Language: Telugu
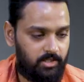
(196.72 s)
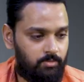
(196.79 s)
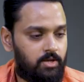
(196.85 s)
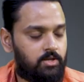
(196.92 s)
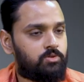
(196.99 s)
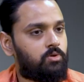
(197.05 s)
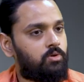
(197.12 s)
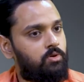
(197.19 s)

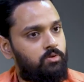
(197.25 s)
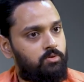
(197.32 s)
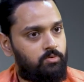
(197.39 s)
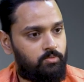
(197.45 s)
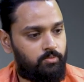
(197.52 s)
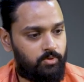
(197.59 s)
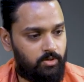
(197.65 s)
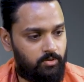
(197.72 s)
సినిమాలు చూడడం
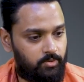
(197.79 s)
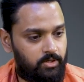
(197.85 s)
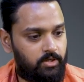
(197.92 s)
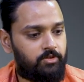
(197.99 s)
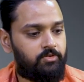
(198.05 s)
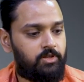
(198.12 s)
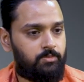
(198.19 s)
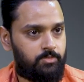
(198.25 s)

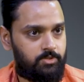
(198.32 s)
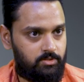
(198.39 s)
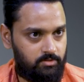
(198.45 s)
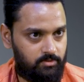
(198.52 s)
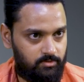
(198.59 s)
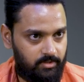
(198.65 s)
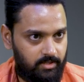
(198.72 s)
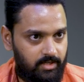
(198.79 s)
వరల్డ్ ఫిల్మ్స్
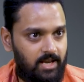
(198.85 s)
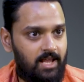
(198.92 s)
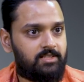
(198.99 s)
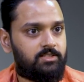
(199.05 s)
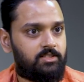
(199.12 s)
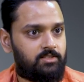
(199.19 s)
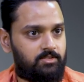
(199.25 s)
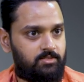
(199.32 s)

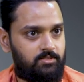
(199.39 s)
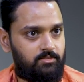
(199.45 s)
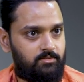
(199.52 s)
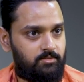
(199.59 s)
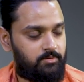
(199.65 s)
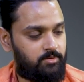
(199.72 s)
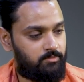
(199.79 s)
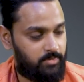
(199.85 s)
క్లాసిక్స్
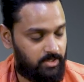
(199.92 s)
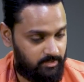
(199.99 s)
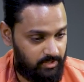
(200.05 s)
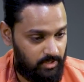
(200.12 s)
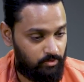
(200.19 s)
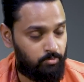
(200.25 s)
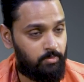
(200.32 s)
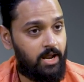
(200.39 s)
మన
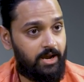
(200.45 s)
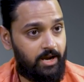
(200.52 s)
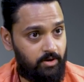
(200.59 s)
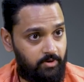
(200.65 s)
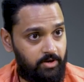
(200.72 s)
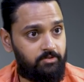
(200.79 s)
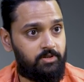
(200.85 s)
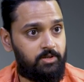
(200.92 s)
తెలుగు బ్లాక్
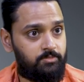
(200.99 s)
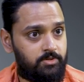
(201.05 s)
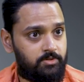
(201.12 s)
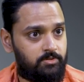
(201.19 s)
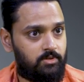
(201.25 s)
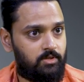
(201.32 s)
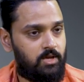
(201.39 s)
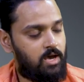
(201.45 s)
అండ్ వైట్ ఫిల్మ్స్
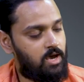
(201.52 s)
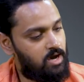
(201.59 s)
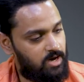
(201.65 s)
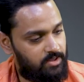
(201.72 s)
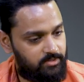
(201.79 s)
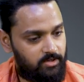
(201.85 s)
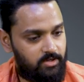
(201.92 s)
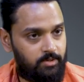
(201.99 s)

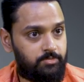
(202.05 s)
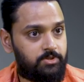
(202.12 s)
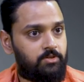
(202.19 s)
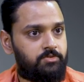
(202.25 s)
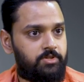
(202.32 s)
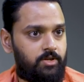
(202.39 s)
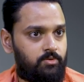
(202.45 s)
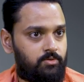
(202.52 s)
అందరిని
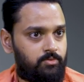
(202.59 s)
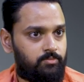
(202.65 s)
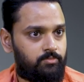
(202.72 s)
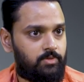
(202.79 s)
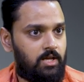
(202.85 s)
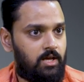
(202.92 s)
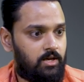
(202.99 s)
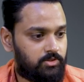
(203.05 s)
అబ్జర్వ్ చేయడం
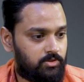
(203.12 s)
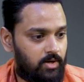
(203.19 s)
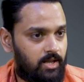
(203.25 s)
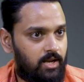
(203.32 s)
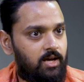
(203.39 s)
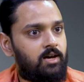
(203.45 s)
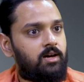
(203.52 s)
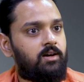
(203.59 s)
సో
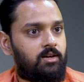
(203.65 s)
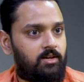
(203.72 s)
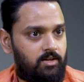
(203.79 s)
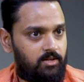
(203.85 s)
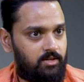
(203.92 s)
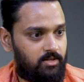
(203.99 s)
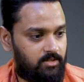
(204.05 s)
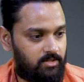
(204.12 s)
అలా
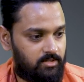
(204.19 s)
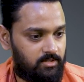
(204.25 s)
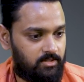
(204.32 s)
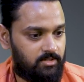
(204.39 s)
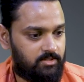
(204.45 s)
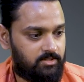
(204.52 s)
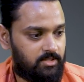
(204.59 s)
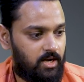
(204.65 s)

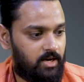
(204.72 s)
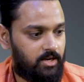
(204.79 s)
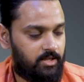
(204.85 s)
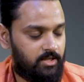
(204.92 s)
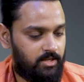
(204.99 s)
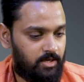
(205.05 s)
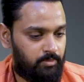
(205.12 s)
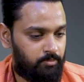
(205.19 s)
స్టార్ట్
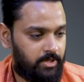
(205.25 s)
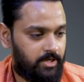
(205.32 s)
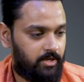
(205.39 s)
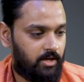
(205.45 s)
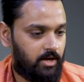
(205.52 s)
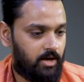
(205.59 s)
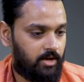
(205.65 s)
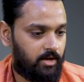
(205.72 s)
అయ్యి
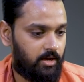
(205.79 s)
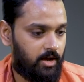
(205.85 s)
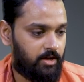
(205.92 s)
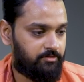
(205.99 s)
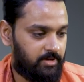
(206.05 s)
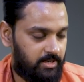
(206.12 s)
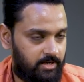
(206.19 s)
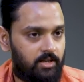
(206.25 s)
కంప్లీట్గా ఐ
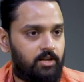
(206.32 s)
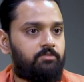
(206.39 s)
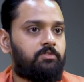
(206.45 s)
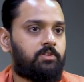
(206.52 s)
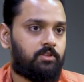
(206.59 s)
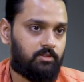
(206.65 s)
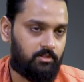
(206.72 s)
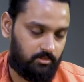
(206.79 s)
ఫెల్ ఇన్ లవ్
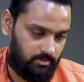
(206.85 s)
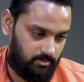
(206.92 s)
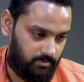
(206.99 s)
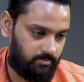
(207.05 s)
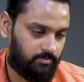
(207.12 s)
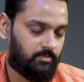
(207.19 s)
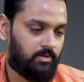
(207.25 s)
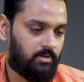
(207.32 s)
విత్
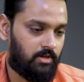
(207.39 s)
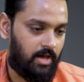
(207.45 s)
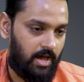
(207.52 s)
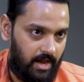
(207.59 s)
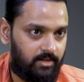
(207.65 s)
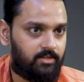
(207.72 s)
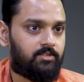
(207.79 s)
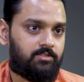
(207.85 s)

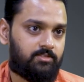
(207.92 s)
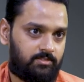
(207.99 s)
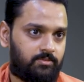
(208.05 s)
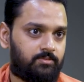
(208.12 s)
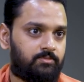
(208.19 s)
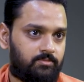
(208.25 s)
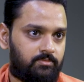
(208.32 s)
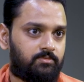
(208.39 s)
యాక్టర్స్
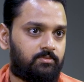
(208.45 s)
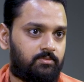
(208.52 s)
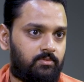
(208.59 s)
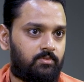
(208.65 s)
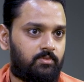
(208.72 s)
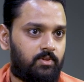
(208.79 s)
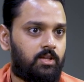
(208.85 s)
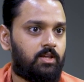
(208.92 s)

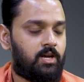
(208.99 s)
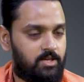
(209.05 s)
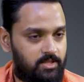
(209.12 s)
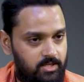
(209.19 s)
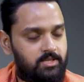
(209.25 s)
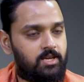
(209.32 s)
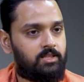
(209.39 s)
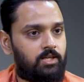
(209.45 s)
ఓకే ఇంకా
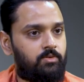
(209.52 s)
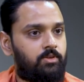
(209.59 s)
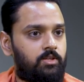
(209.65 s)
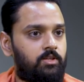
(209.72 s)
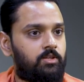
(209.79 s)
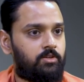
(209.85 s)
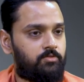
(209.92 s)
అదే చేద్దామని